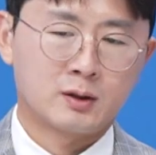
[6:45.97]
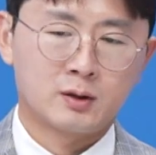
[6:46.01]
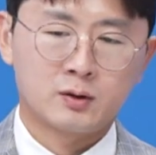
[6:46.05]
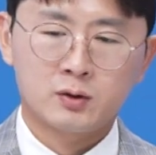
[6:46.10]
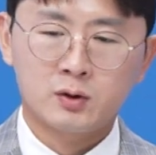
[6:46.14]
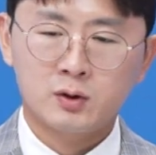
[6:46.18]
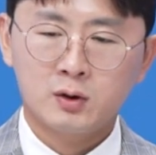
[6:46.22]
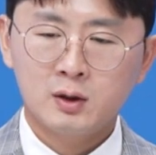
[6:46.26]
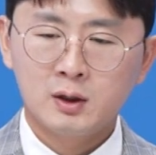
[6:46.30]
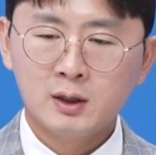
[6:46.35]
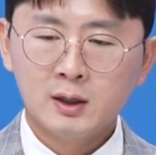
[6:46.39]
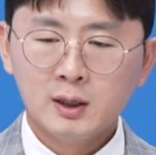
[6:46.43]

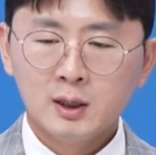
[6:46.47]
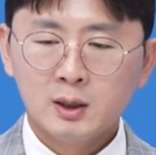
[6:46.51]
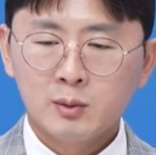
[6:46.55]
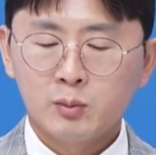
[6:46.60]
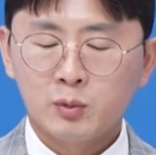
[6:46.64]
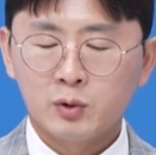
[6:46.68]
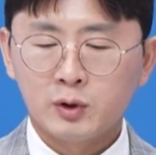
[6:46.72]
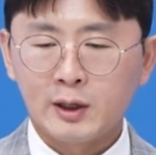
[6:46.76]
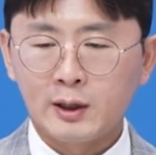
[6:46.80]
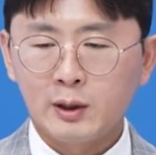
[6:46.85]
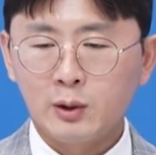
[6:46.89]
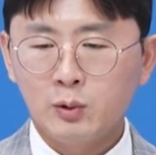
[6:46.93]
그래서
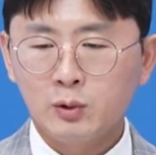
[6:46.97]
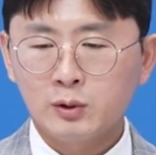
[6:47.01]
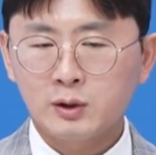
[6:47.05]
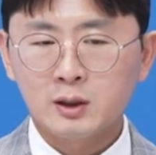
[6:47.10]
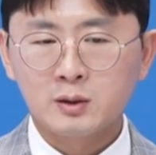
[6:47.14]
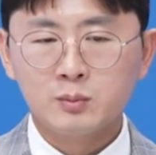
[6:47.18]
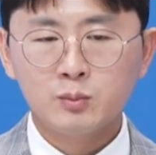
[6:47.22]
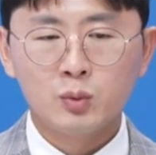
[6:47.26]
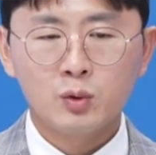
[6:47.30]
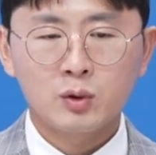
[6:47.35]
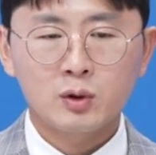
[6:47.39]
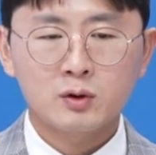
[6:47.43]
뭐 내려올 때
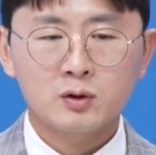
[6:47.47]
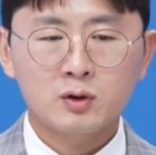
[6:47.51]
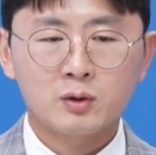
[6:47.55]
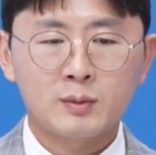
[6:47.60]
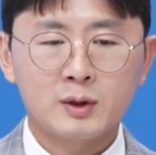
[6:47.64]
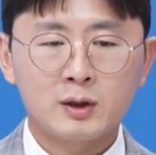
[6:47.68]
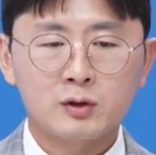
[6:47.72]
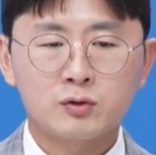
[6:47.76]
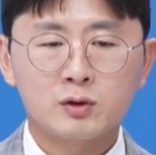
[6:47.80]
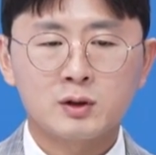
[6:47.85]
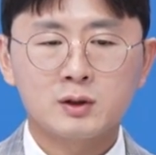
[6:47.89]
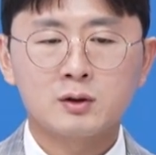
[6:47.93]
음봉에서
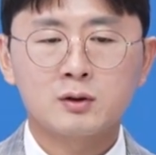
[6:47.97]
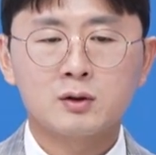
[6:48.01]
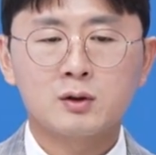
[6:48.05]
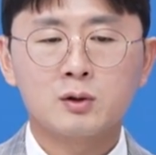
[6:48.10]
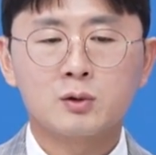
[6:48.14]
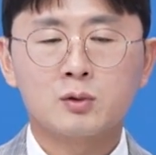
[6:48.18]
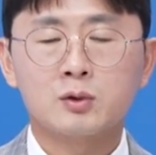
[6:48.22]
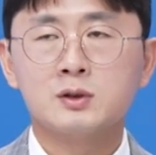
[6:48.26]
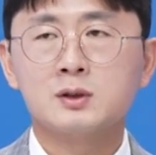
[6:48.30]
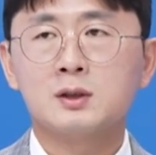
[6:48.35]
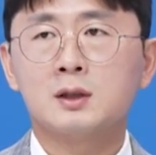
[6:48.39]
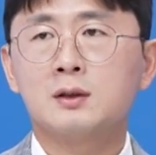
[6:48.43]
매수하는
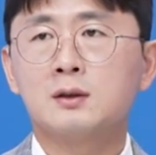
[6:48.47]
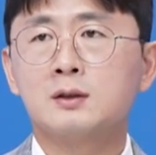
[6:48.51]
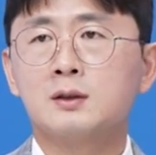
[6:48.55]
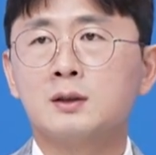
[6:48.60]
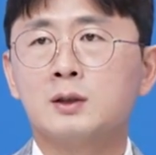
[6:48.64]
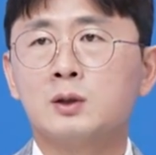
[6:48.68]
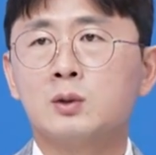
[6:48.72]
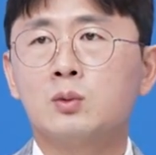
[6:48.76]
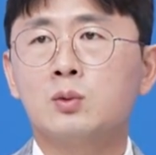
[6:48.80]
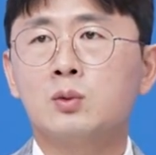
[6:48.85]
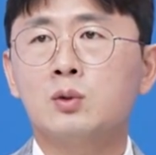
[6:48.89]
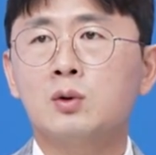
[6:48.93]
걸 권장을
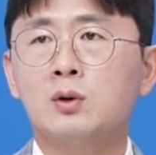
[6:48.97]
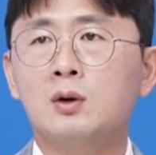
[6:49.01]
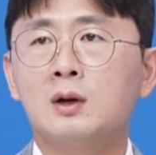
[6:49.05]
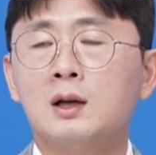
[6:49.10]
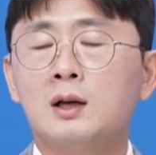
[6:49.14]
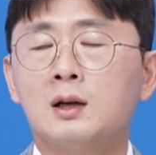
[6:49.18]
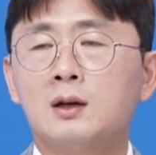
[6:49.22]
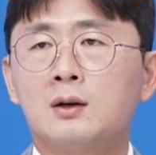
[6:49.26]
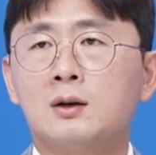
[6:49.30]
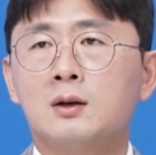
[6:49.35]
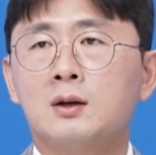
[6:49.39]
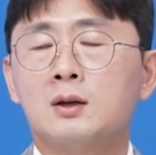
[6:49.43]
드리고
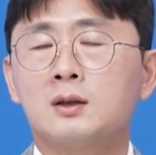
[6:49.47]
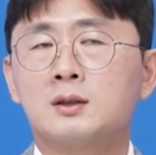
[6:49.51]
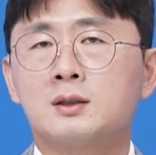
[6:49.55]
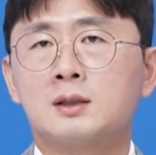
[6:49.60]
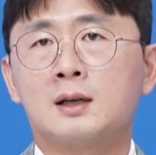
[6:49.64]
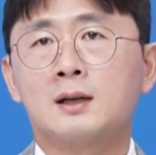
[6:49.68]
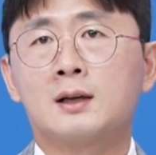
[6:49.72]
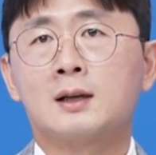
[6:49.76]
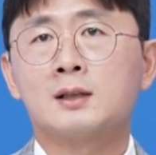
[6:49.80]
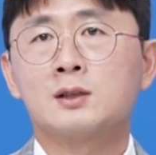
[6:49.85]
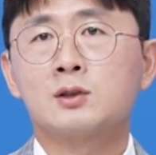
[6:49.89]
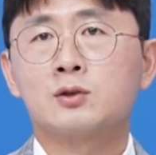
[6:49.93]
어,
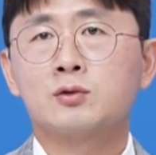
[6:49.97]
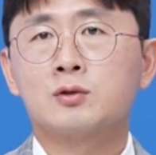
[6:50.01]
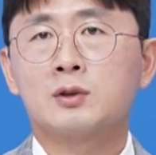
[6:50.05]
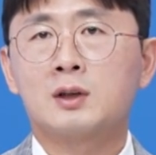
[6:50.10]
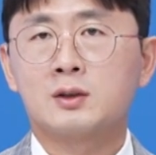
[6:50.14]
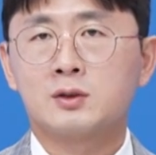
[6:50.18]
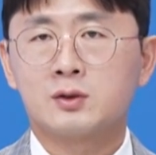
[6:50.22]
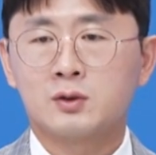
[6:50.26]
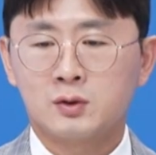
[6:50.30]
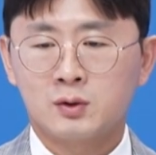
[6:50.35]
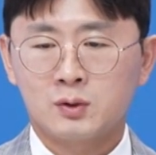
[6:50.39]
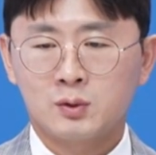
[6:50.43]
잘 가지고
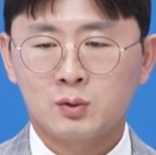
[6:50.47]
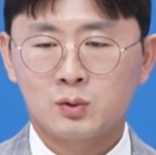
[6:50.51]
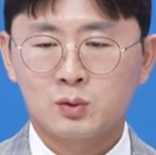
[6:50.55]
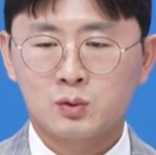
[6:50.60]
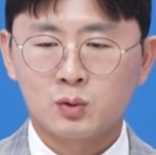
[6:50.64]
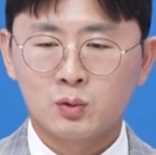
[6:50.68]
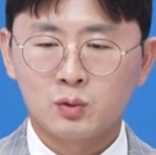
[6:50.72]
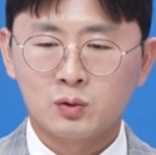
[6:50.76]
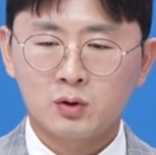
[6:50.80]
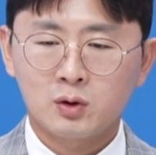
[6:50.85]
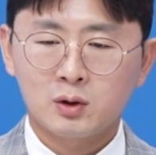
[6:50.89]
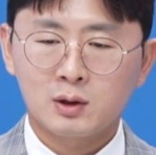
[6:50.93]
가셔서 또
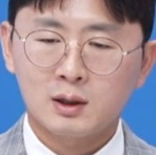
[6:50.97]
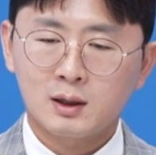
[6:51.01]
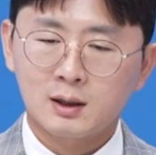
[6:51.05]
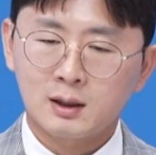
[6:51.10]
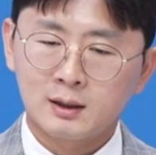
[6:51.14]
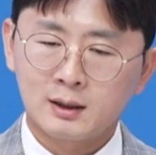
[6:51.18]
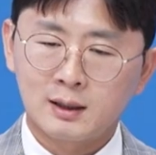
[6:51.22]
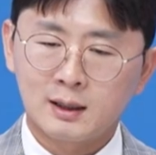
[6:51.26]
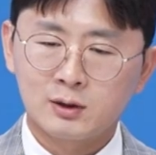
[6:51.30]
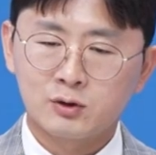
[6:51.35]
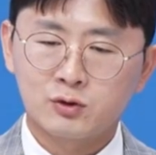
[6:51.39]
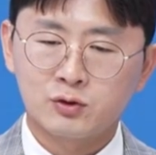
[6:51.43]
좋은 성과가
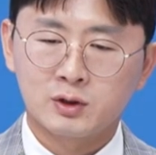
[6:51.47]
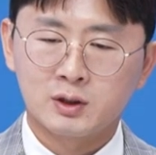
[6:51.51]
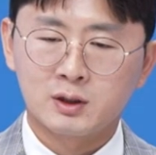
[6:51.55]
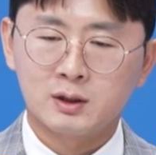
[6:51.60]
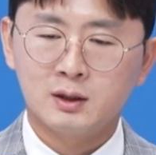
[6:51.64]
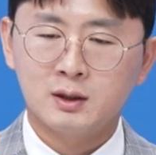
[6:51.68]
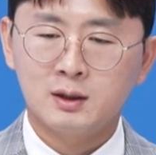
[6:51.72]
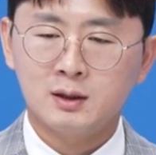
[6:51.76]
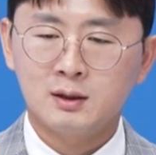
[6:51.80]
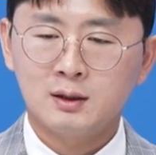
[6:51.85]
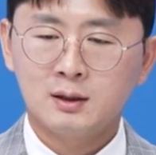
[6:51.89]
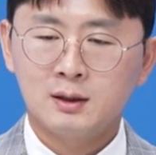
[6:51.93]

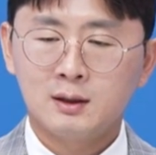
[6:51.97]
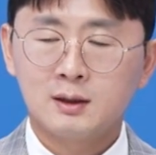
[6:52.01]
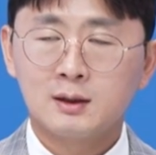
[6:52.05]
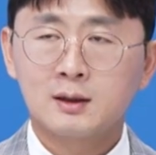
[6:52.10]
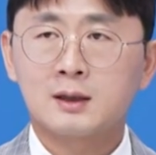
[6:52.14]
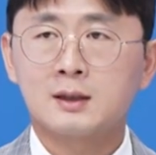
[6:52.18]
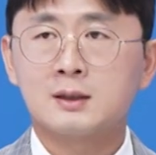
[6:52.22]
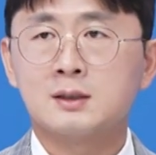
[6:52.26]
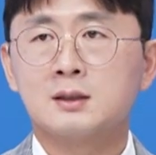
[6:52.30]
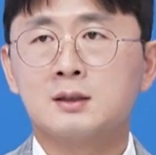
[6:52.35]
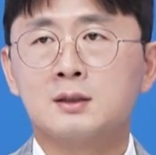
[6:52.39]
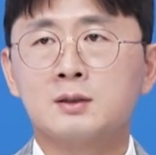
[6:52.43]
나와주기를
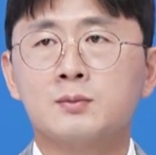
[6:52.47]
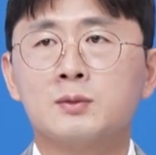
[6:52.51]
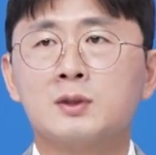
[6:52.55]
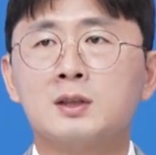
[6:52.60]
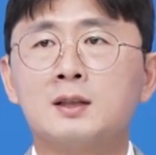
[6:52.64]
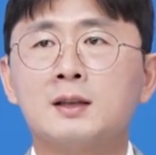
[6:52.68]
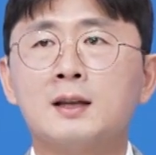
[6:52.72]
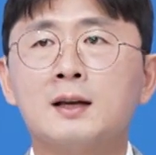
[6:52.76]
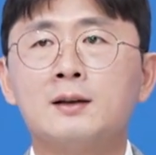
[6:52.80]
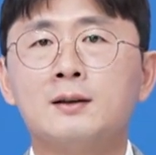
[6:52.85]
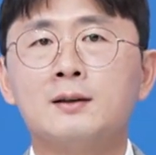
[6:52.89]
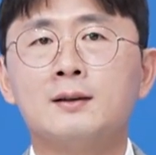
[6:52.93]
같이 좀
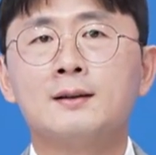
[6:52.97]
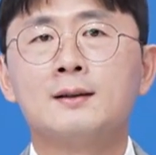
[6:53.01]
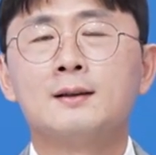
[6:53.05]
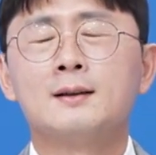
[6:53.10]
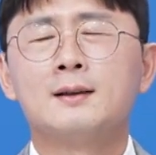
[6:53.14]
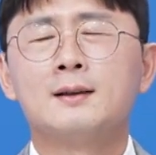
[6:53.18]
기대를